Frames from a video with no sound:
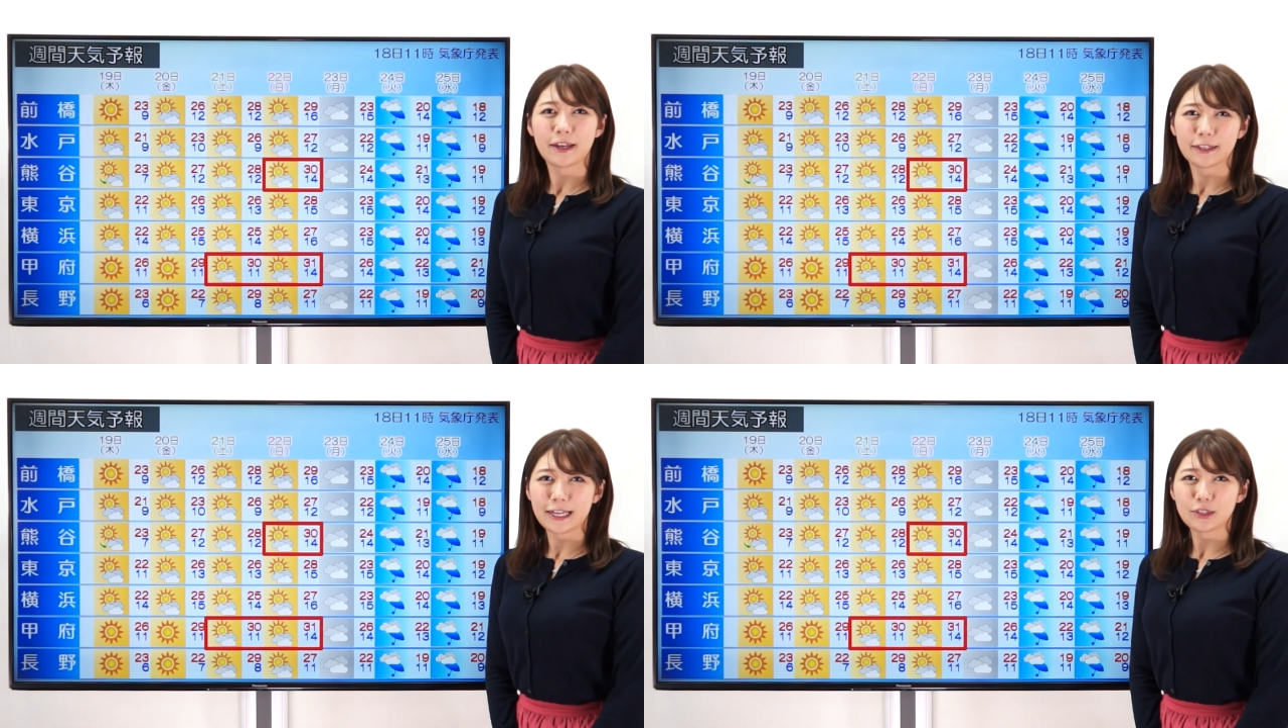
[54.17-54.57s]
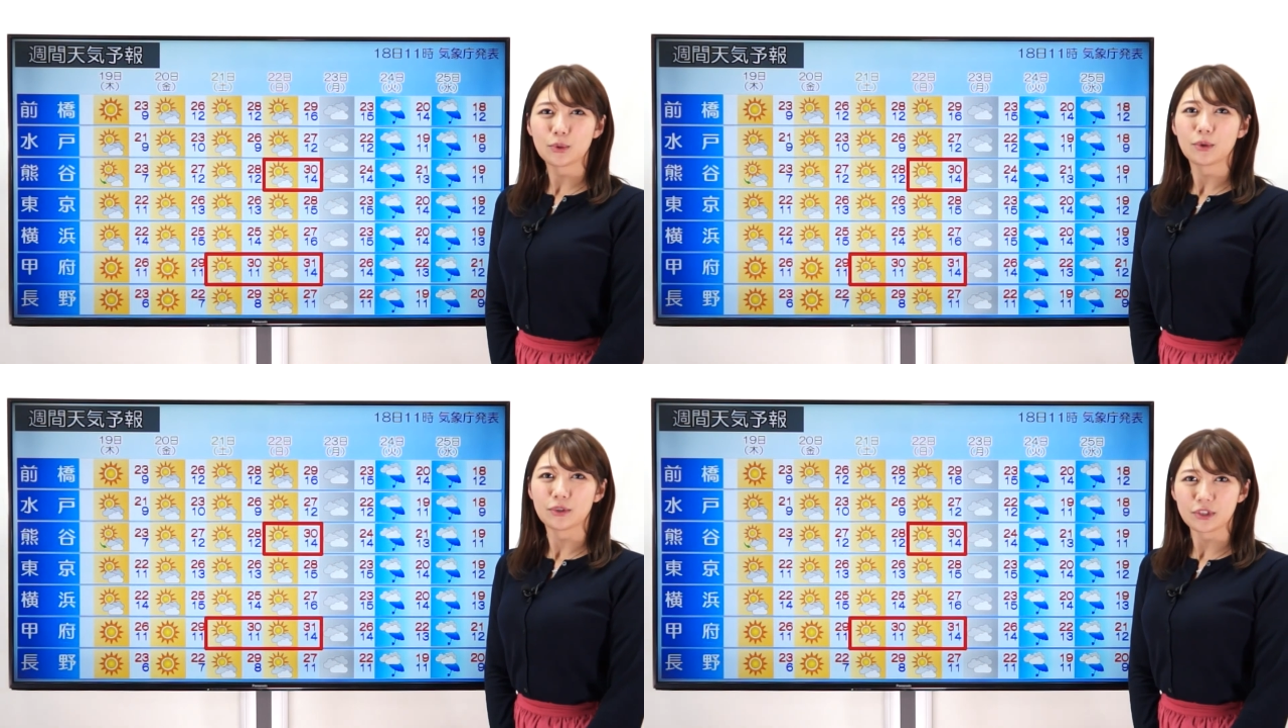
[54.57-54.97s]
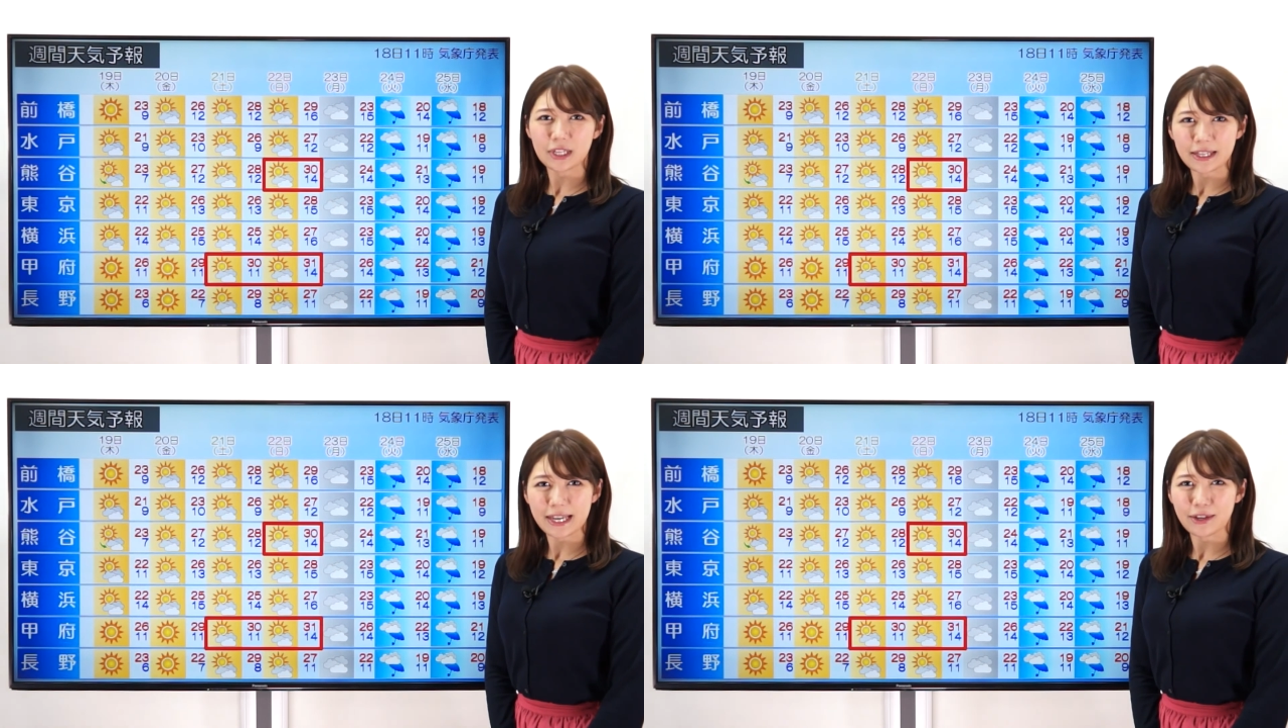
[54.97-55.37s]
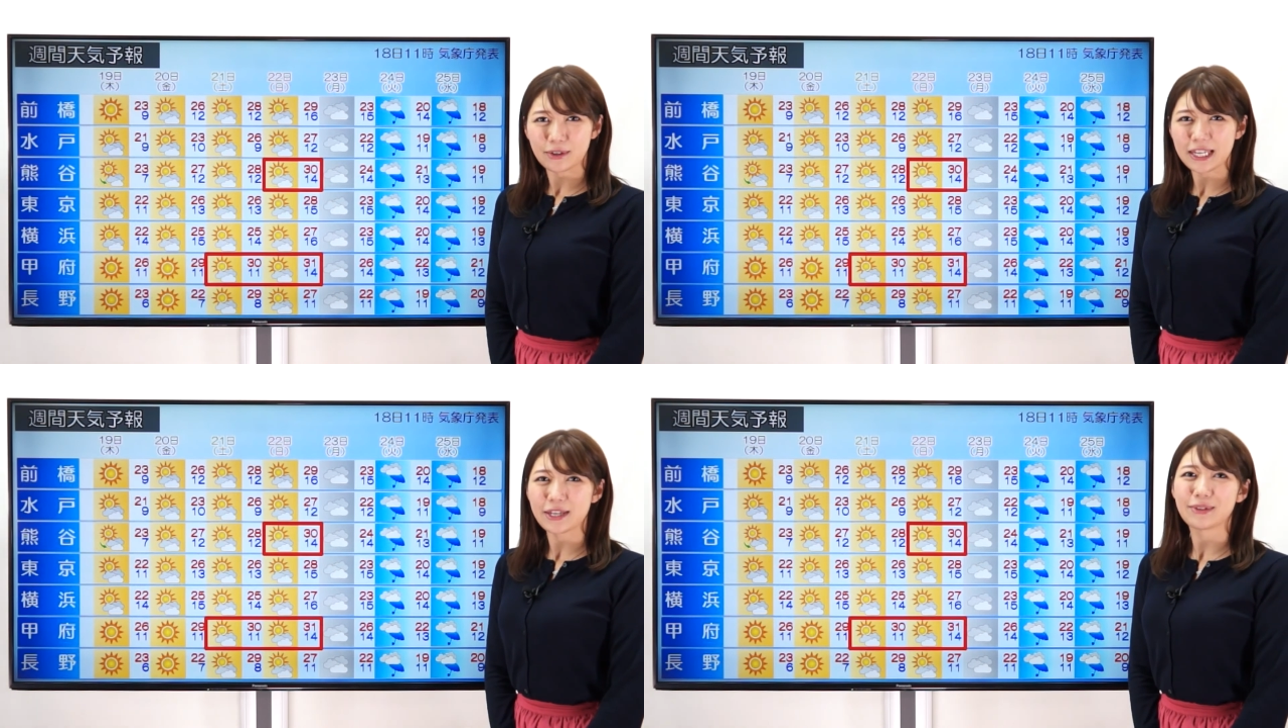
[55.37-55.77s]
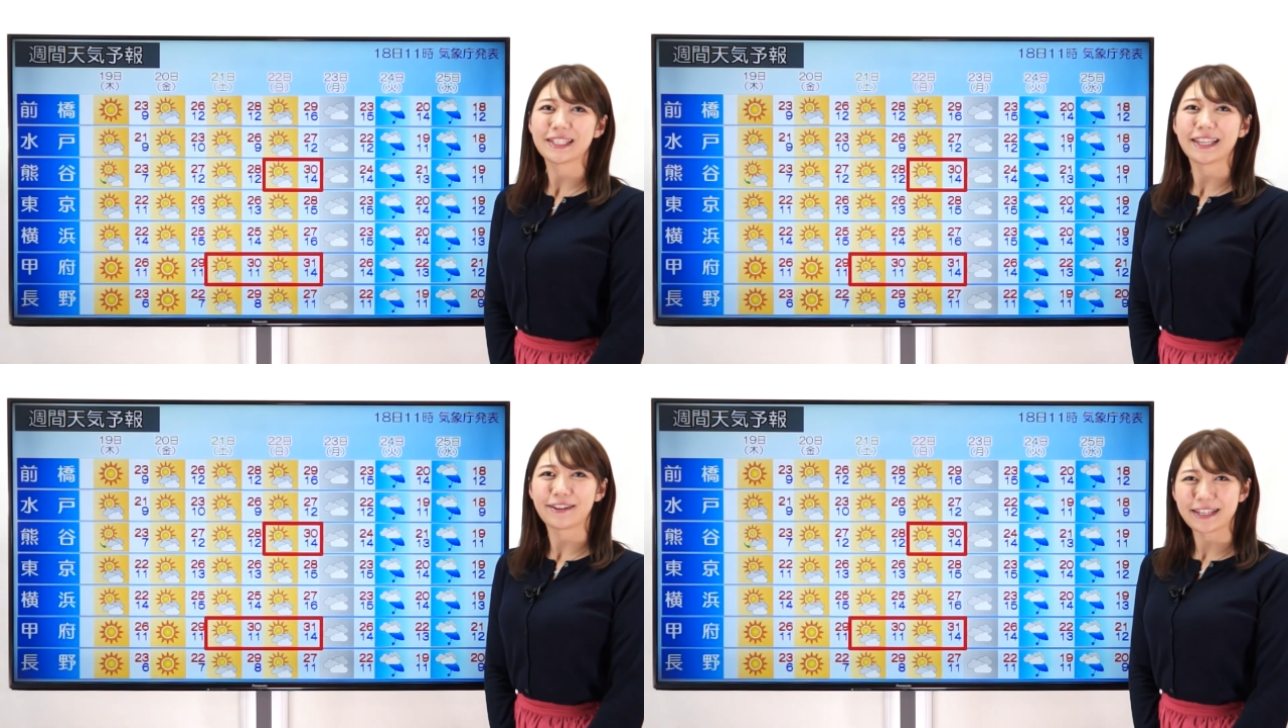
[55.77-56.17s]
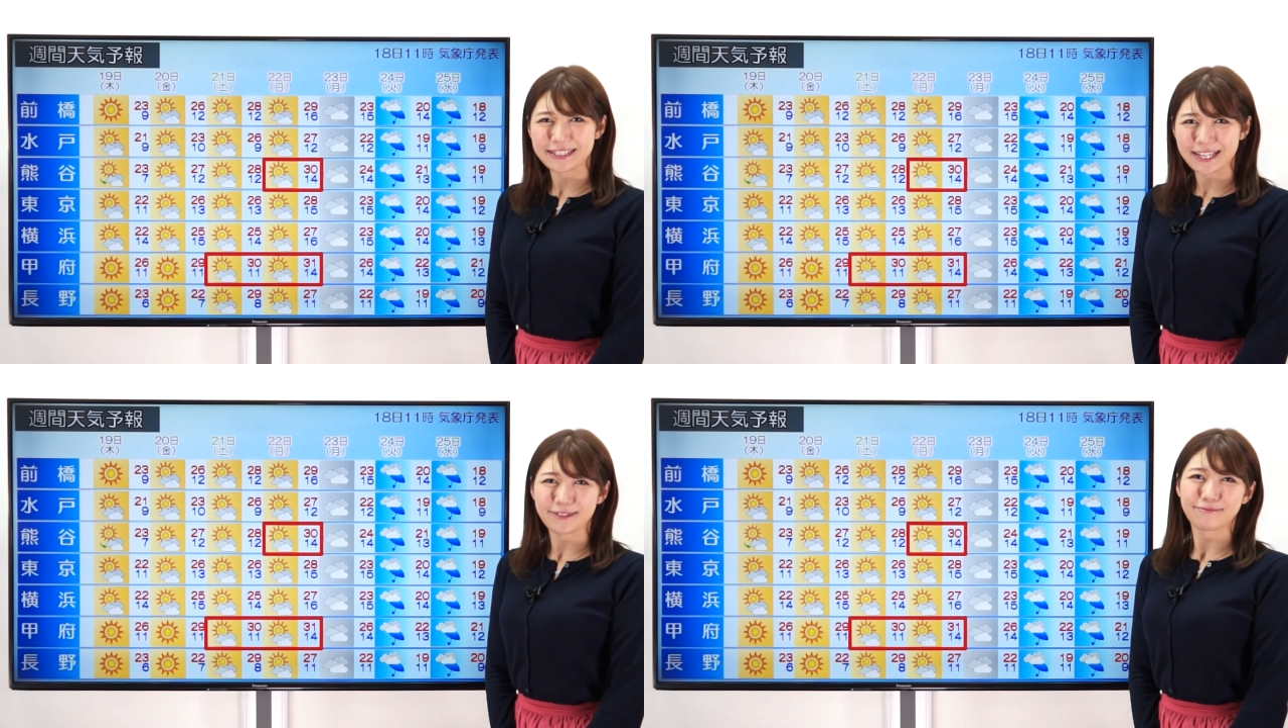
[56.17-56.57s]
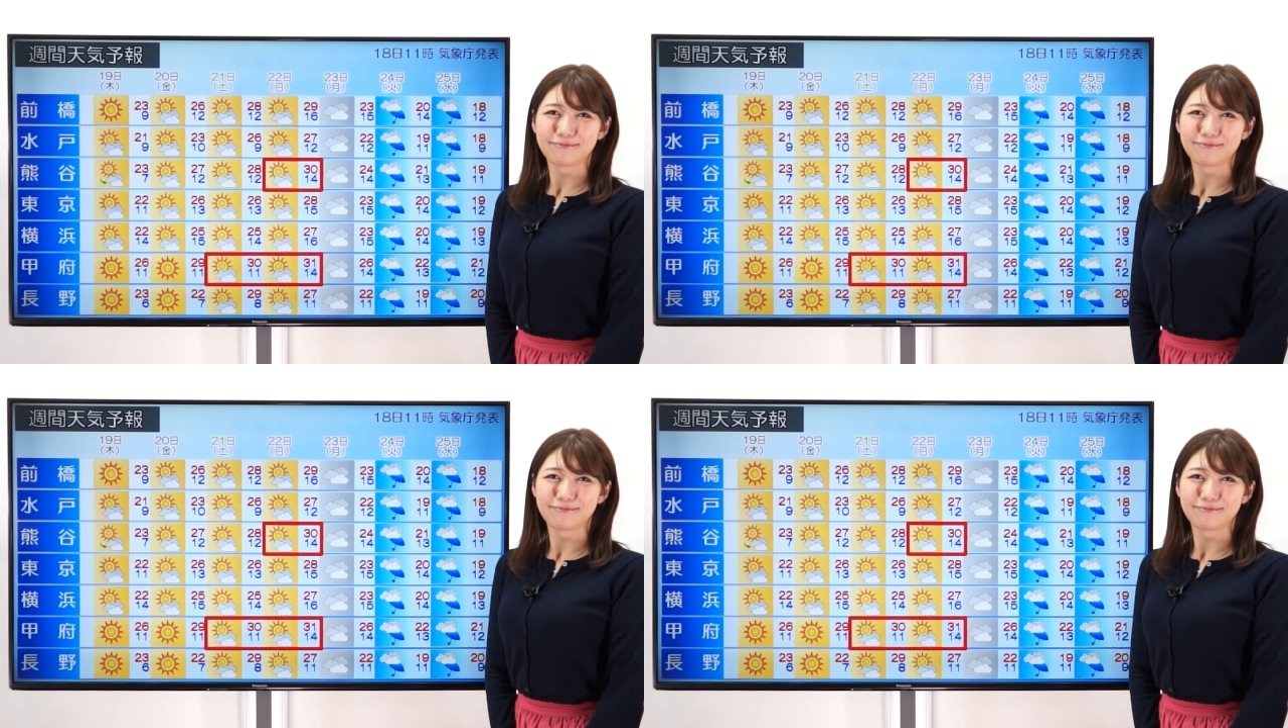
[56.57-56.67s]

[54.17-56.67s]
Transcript: 体調を崩さないように気をつけてください。